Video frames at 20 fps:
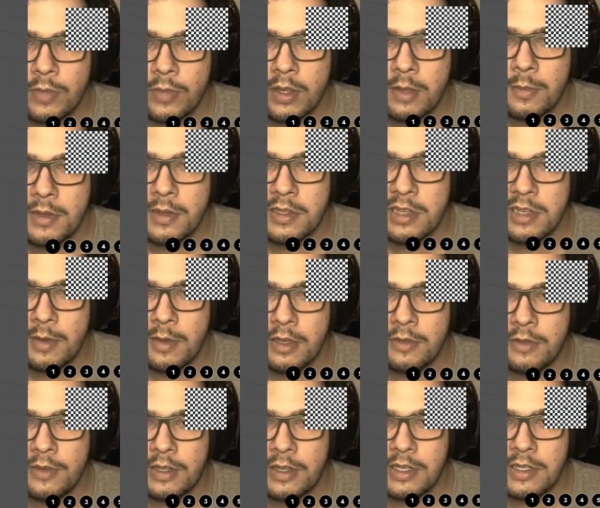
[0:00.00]
que basicamente
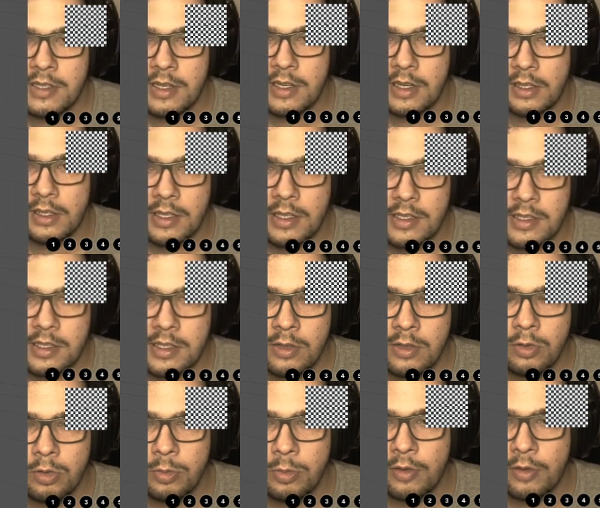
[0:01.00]
vai dizer que se o
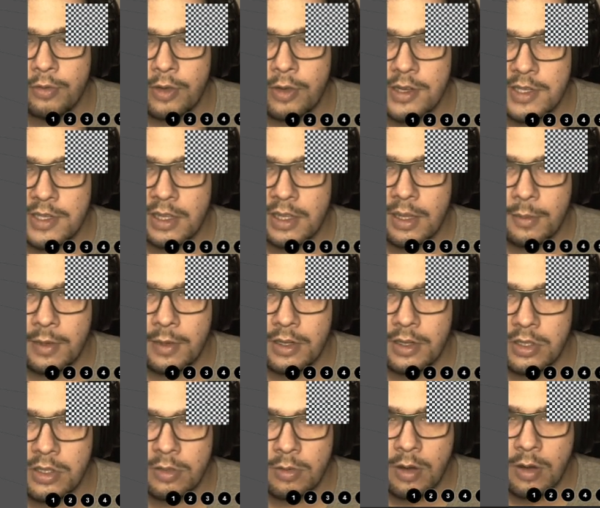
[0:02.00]
número for
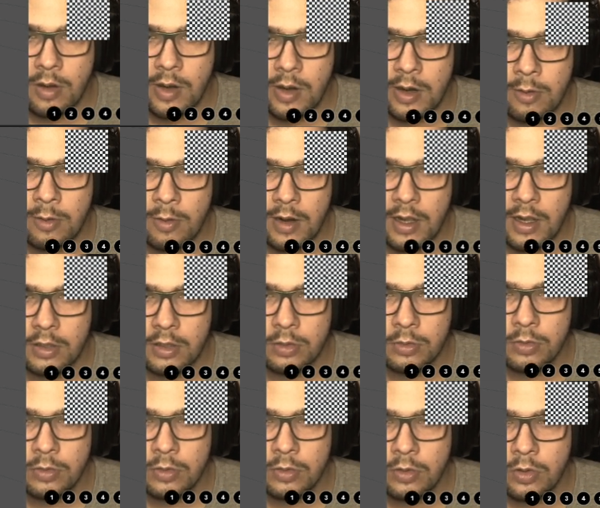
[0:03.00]
exatamente igual a 4